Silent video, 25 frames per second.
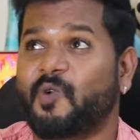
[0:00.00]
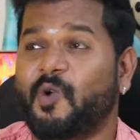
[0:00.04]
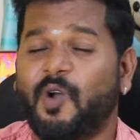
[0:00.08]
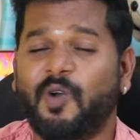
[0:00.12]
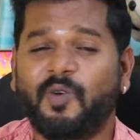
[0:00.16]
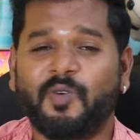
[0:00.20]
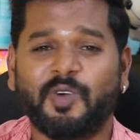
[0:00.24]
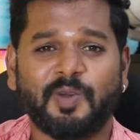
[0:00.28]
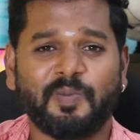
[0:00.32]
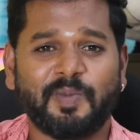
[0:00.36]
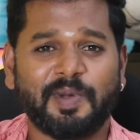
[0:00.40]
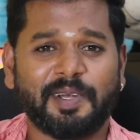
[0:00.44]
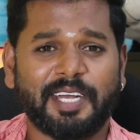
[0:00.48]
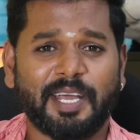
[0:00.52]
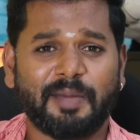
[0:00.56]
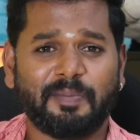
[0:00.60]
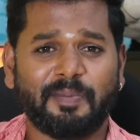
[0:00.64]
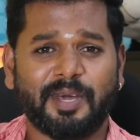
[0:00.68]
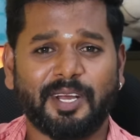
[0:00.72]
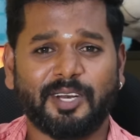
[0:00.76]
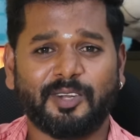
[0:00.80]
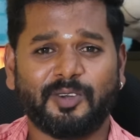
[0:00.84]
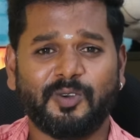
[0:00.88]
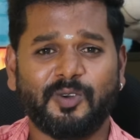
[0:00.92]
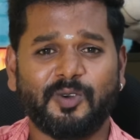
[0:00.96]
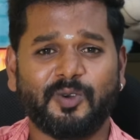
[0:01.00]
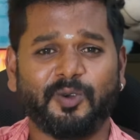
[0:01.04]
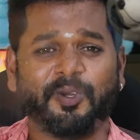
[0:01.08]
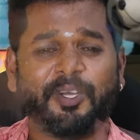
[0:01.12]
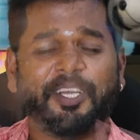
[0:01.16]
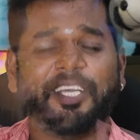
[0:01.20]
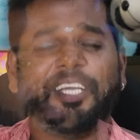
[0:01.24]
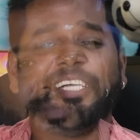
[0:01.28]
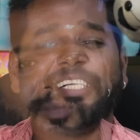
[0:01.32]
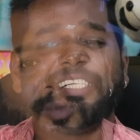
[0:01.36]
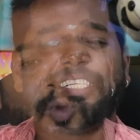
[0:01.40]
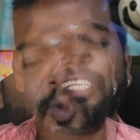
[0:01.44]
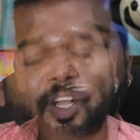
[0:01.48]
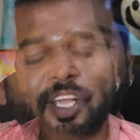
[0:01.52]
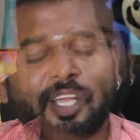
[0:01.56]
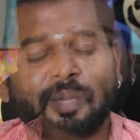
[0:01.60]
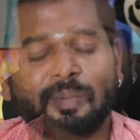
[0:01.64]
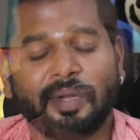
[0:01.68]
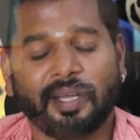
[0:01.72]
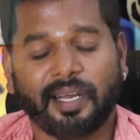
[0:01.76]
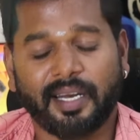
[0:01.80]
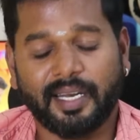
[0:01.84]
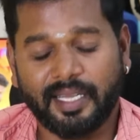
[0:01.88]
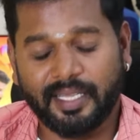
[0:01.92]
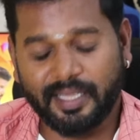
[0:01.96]
ஓவர் பில்டப்பாக இருக்கோ ஓகே
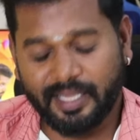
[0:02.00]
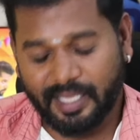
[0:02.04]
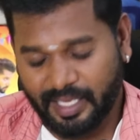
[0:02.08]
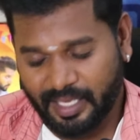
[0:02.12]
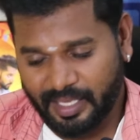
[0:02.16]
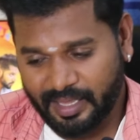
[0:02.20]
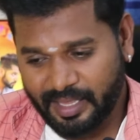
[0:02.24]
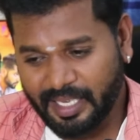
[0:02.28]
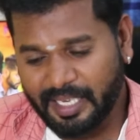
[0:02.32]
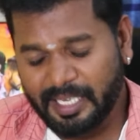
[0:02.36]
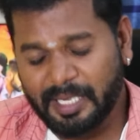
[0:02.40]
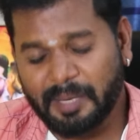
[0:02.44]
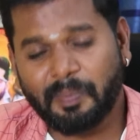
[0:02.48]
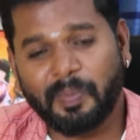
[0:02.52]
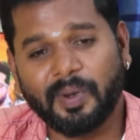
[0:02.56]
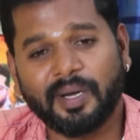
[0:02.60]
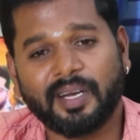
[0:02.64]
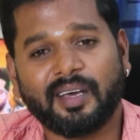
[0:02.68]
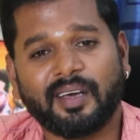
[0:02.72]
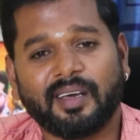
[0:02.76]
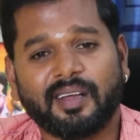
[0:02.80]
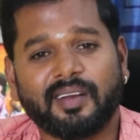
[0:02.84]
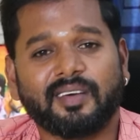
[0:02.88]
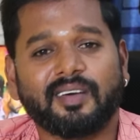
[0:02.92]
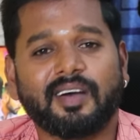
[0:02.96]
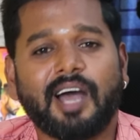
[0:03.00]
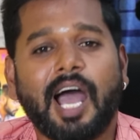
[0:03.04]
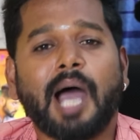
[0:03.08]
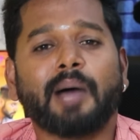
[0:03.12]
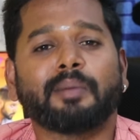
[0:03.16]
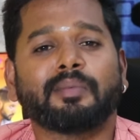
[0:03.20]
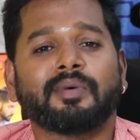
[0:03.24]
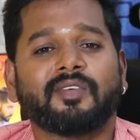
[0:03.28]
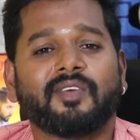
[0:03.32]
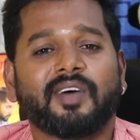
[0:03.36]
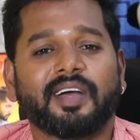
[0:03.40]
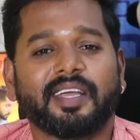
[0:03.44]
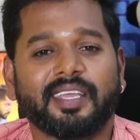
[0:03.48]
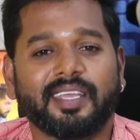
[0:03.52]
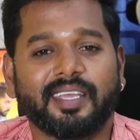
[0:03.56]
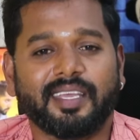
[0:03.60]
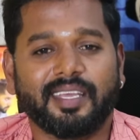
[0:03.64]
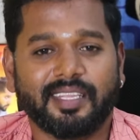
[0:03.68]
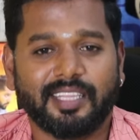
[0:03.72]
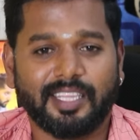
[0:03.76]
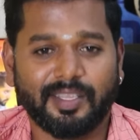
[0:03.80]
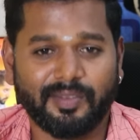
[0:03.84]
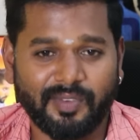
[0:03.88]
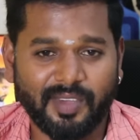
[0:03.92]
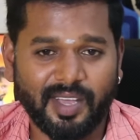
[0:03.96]
மக்களே இந்த தீனி பண்டாரம் திவ்யா
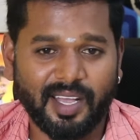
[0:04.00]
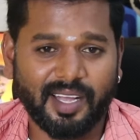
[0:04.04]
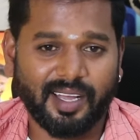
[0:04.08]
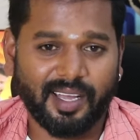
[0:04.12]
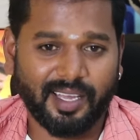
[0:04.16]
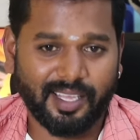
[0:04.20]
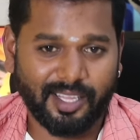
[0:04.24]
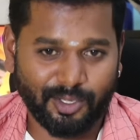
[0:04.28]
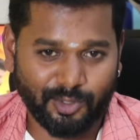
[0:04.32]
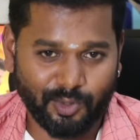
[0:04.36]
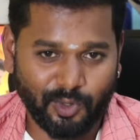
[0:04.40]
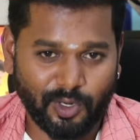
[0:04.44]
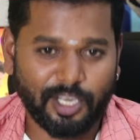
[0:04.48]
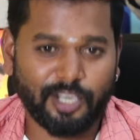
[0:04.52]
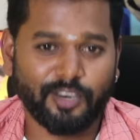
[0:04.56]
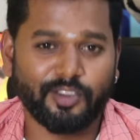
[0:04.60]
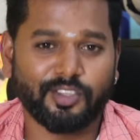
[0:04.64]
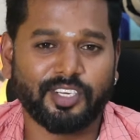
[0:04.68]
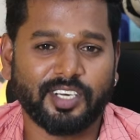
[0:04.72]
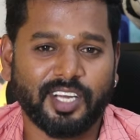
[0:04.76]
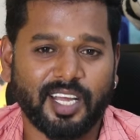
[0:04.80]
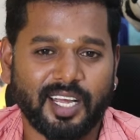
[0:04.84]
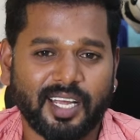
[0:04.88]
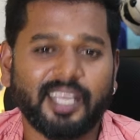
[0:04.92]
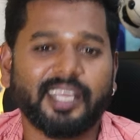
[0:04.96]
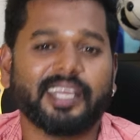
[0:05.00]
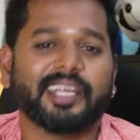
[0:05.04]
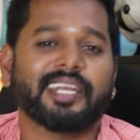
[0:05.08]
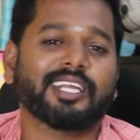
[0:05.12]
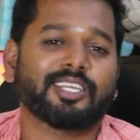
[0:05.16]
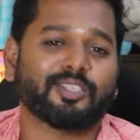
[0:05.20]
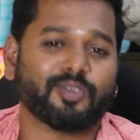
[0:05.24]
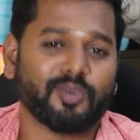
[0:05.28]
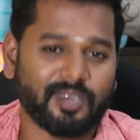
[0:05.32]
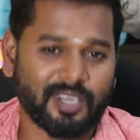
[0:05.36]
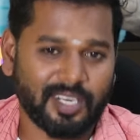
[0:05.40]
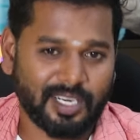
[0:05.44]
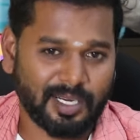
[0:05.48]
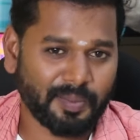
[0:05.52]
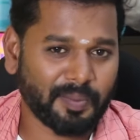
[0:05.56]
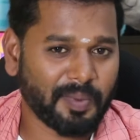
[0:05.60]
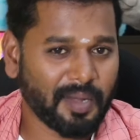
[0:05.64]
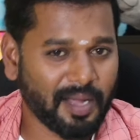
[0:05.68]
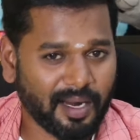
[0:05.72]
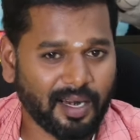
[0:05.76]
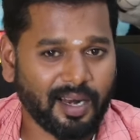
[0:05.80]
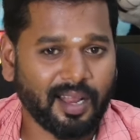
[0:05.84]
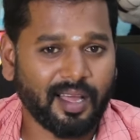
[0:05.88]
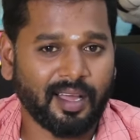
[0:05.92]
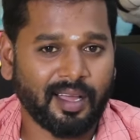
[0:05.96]
திவ்யாக்கா ஏதோ சொல்லணும் வந்திருக்காங்க என்ன சொல்றாங்க
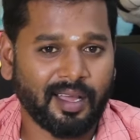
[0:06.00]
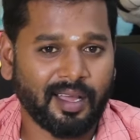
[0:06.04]
பார்க்கலாம்